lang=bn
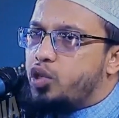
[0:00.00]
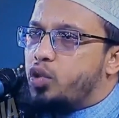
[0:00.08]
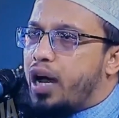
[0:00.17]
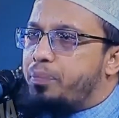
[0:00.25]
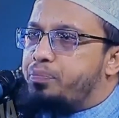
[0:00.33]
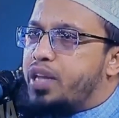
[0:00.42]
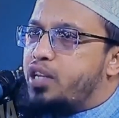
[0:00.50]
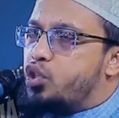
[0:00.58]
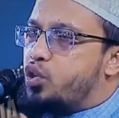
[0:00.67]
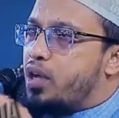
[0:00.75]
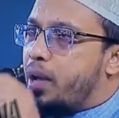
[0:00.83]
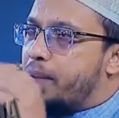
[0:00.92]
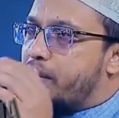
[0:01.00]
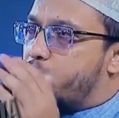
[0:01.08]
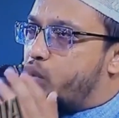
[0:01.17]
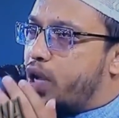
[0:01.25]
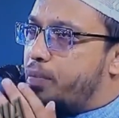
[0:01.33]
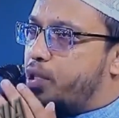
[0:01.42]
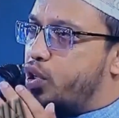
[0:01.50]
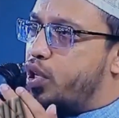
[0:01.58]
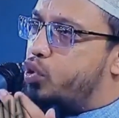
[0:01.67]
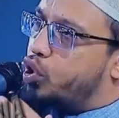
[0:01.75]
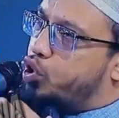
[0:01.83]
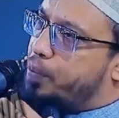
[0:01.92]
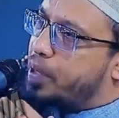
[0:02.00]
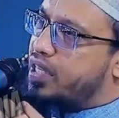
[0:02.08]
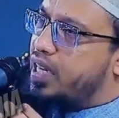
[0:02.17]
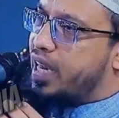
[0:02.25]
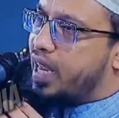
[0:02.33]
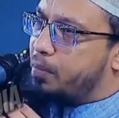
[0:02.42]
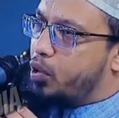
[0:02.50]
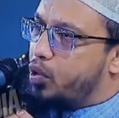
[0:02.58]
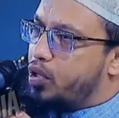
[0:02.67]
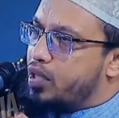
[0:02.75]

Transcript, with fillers: তো আপনার জন্য আমার দোয়ার ভিতরে কত পার্সেন্ট রাখবো